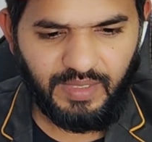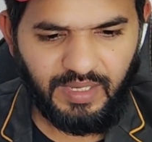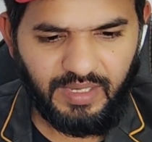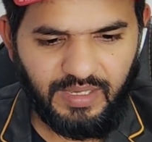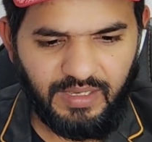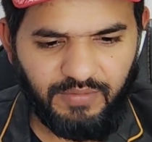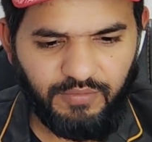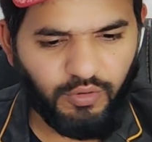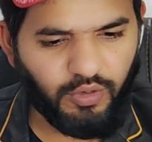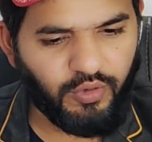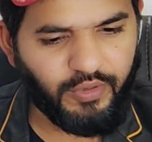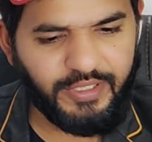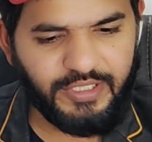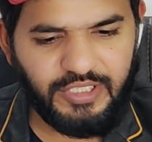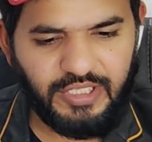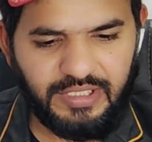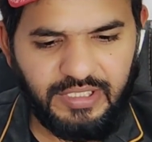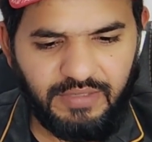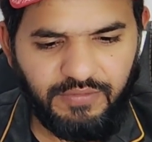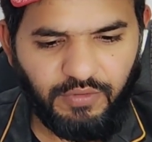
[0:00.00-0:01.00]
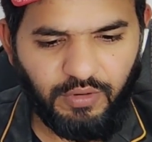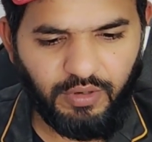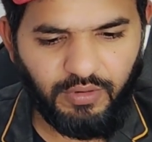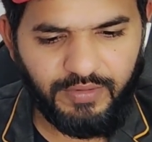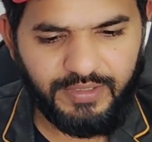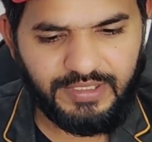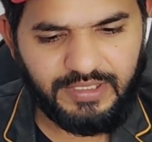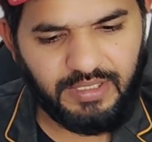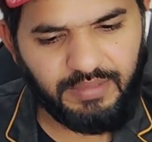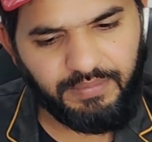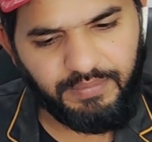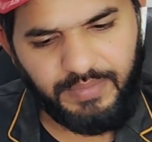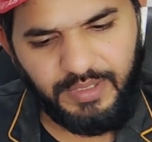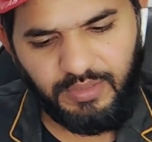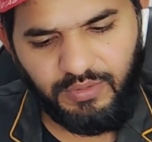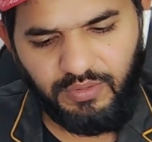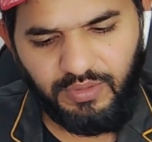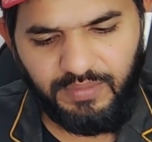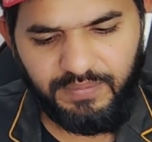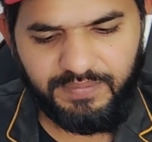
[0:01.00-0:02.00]
फॉलोइंग हाँ, ज़्यादा फॉलोअर्स कम
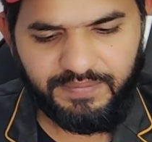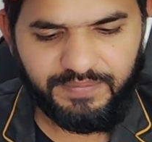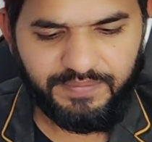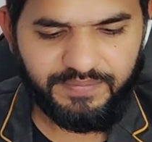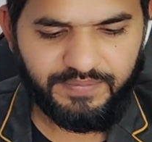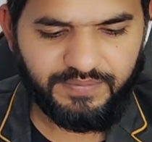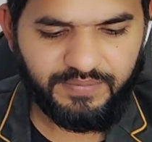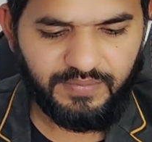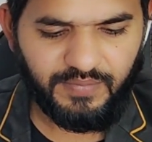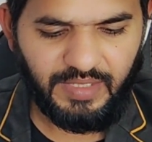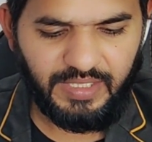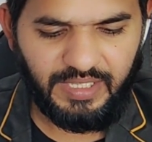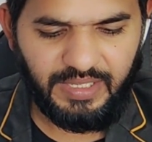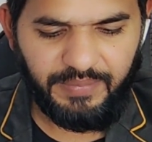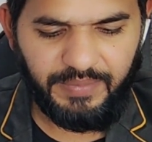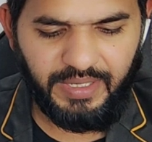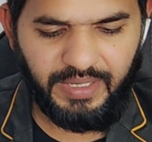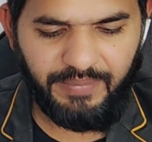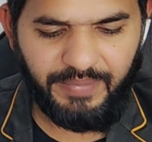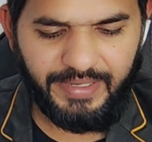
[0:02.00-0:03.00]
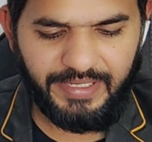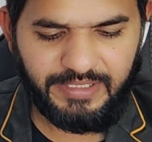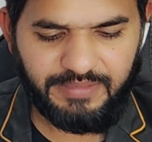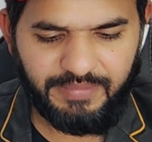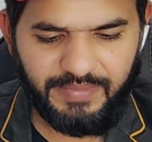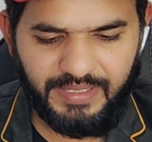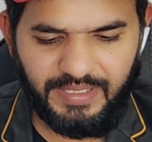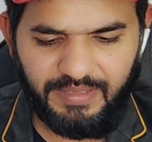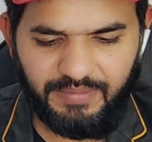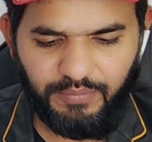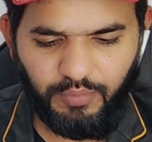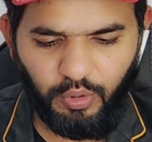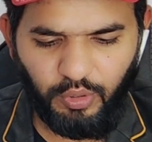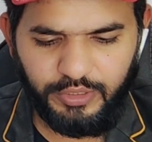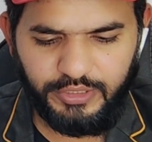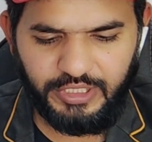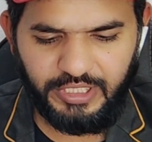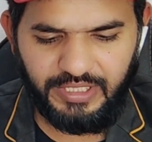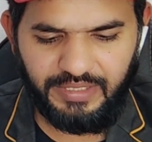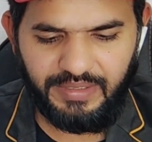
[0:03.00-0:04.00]
बिल्कुल ये भी हमारे इसमें
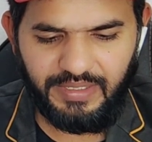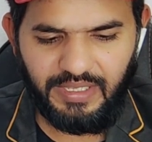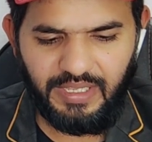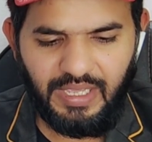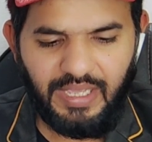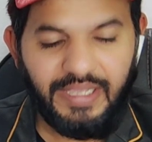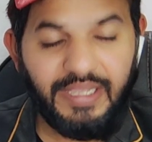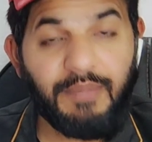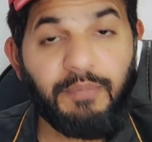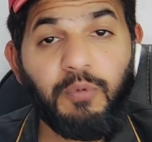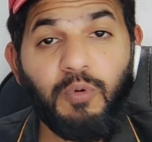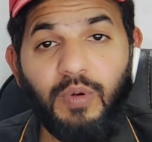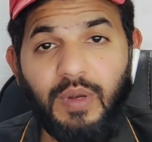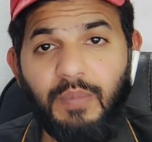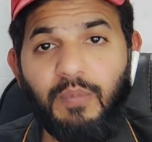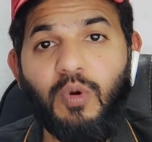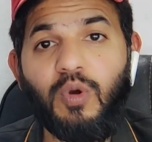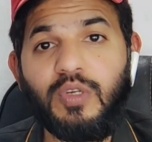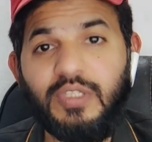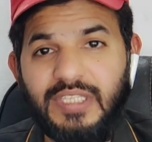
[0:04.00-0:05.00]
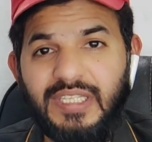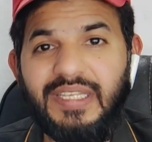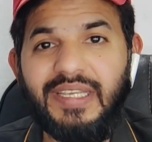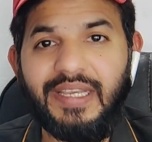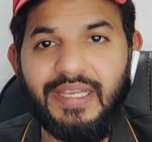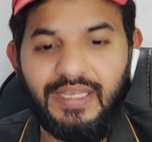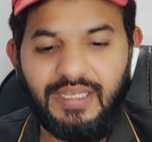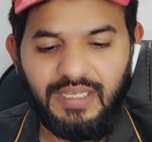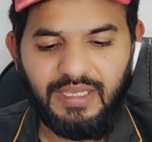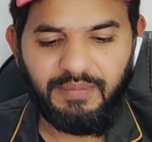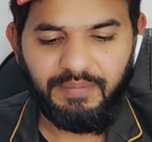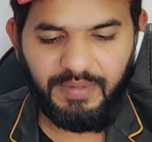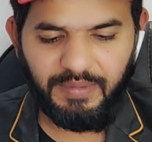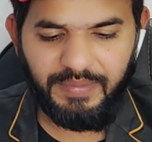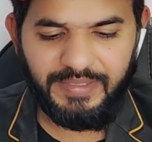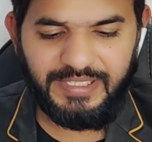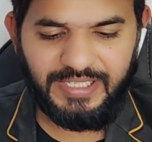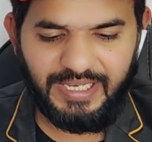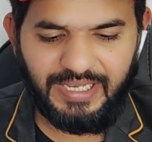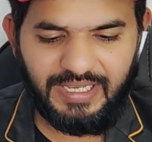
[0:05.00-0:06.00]
बोर्ड्स है ये पूरे बोर्ड्स ही है
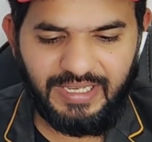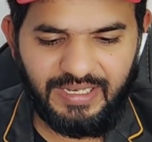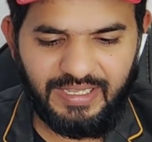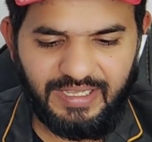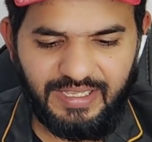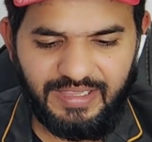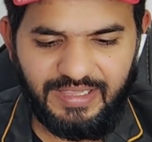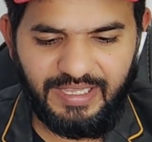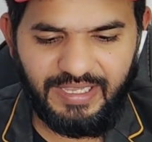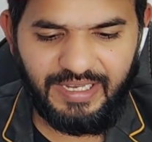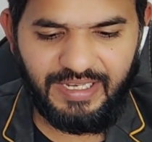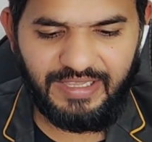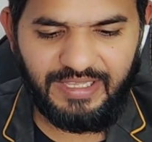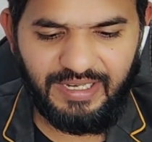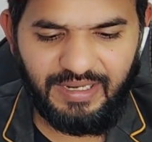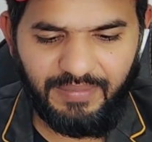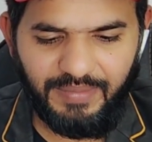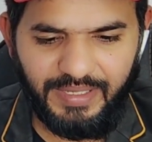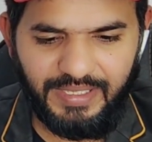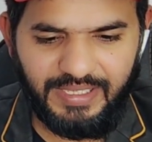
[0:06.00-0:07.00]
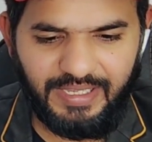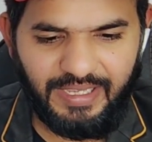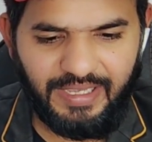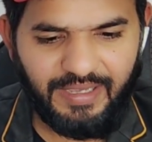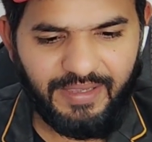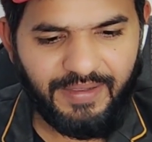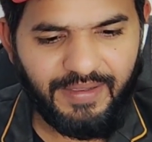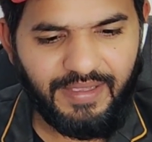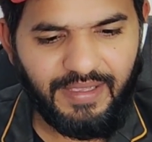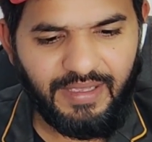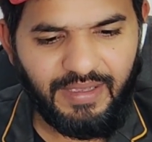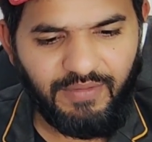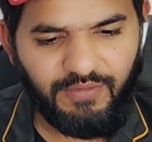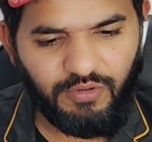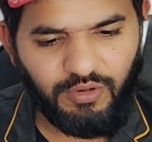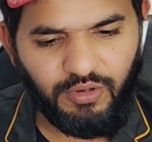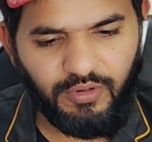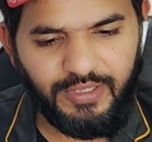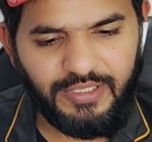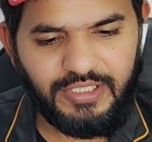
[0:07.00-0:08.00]
पर मैं चेक करके देख लेता ना भाई ये
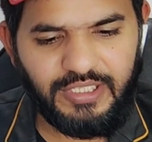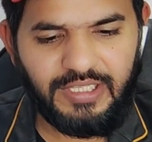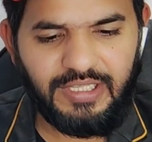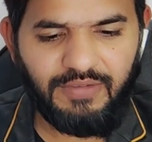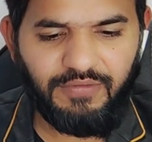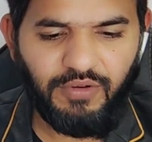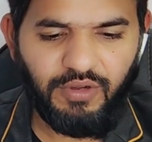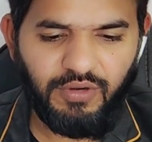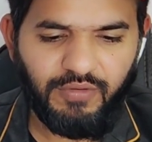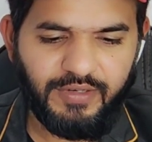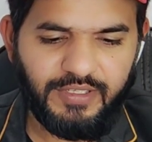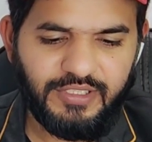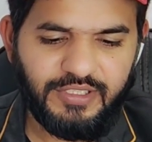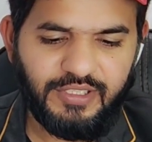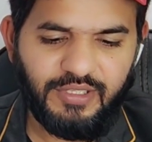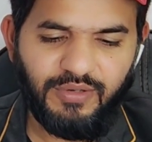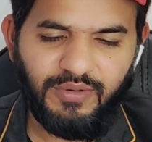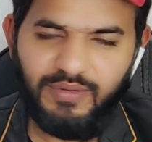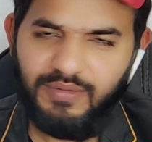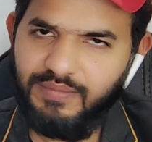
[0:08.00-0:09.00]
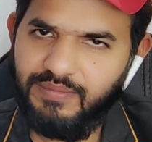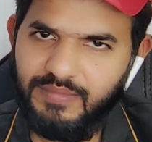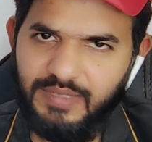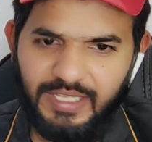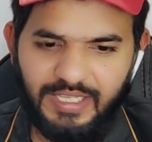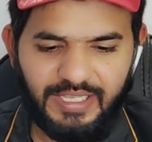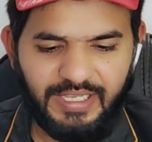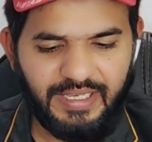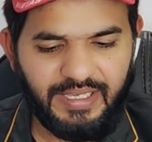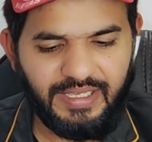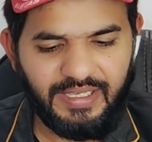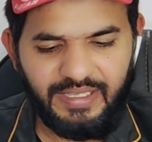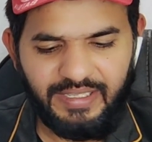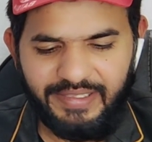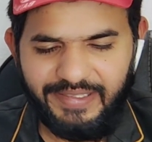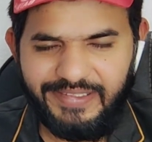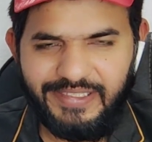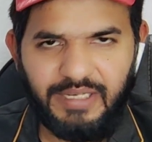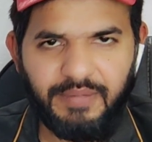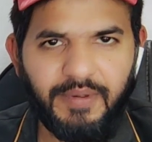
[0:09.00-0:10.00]
फॉलोइंग ज़्यादा फॉलोअर्स ज़ीरो ठीक है
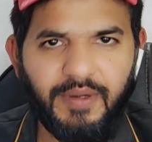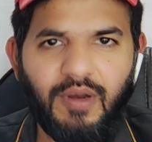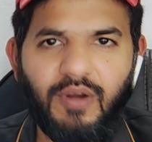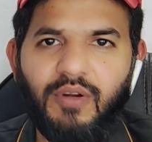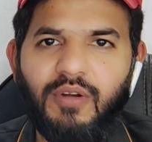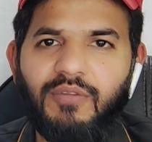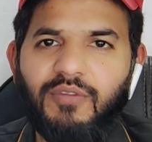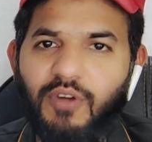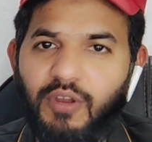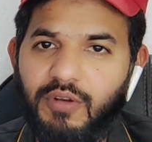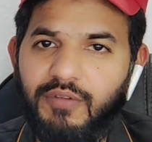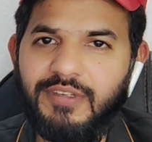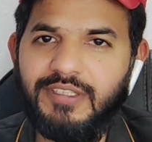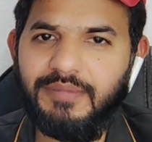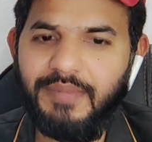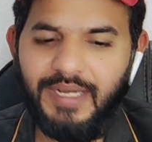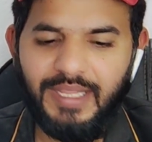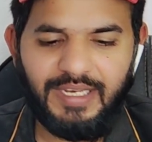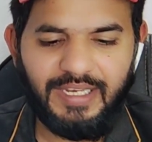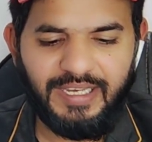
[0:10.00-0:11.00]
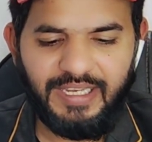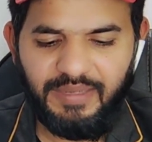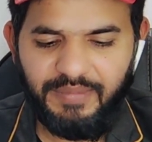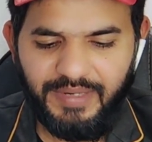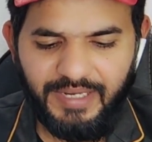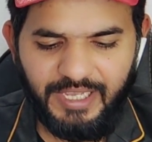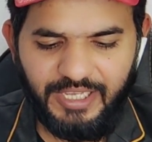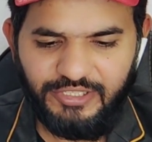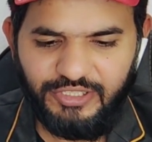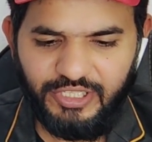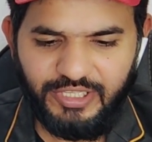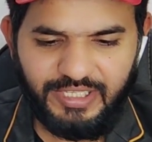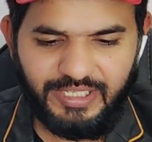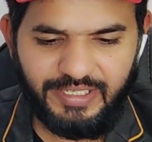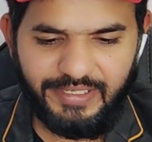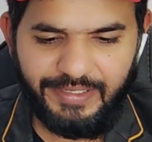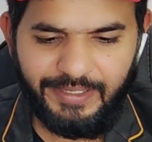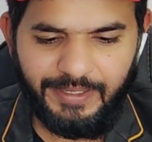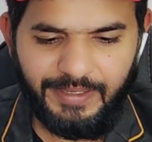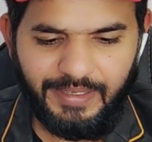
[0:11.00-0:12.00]
ये सिर्फ अकाउंट फॉलोअर्स बढ़ाने के लिए बनाया जाता
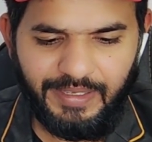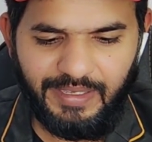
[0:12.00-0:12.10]
है